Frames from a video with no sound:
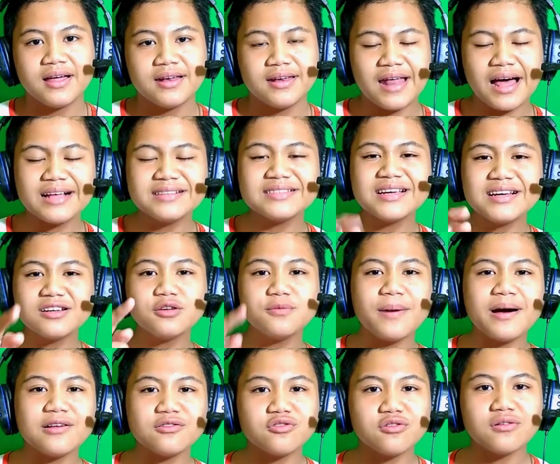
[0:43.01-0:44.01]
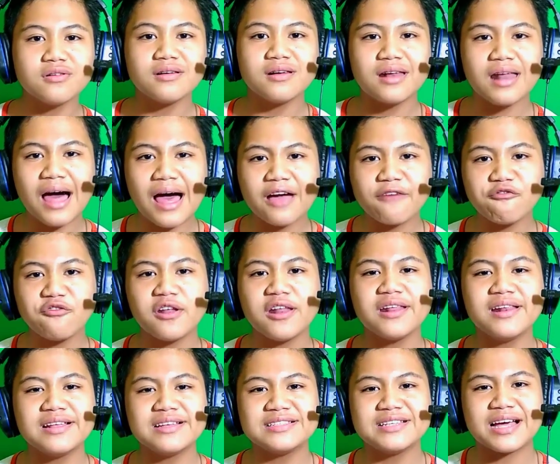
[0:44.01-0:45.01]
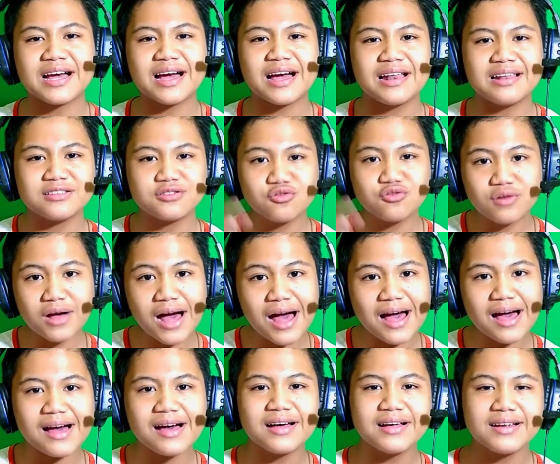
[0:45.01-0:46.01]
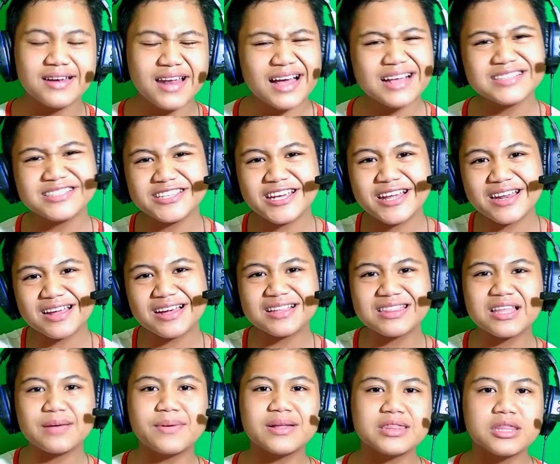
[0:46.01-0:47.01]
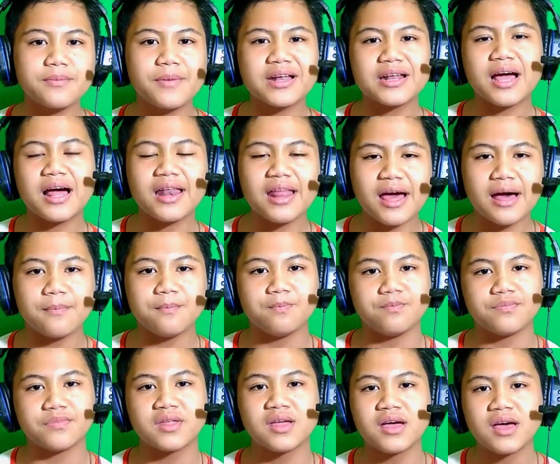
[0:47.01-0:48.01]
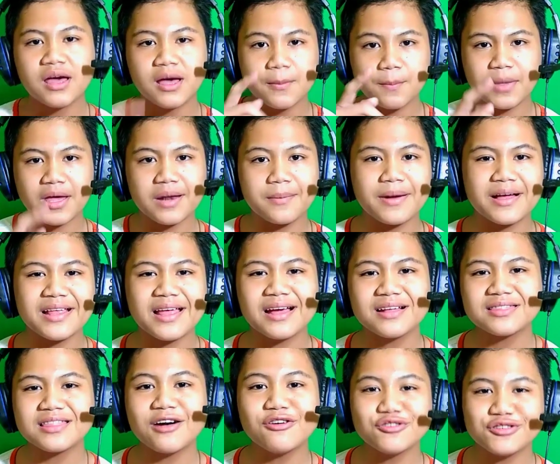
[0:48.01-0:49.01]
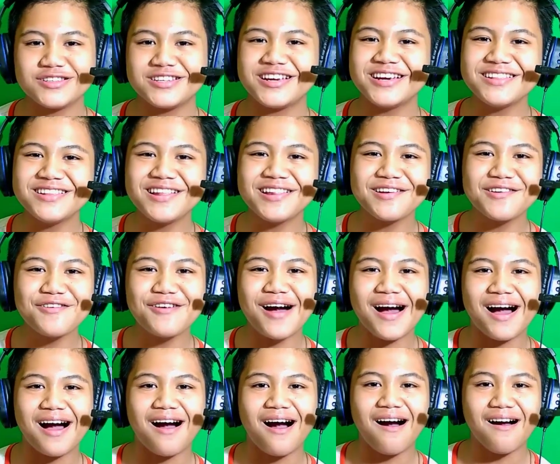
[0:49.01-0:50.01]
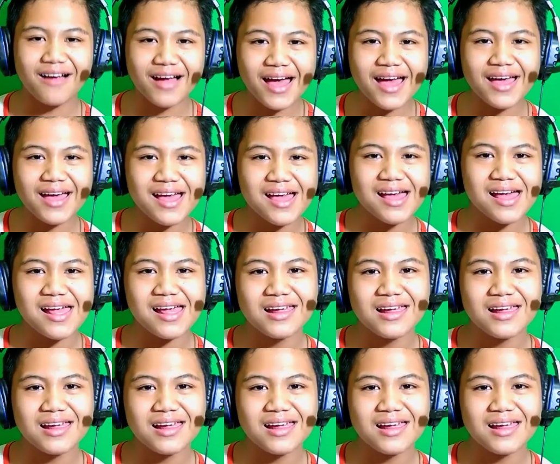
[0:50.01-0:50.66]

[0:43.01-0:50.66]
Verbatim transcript: Dan jangan lupa untuk like video ini jika kalian suka Dan share ke teman-teman kalian Biar banyak yang tahu channel gue Oke?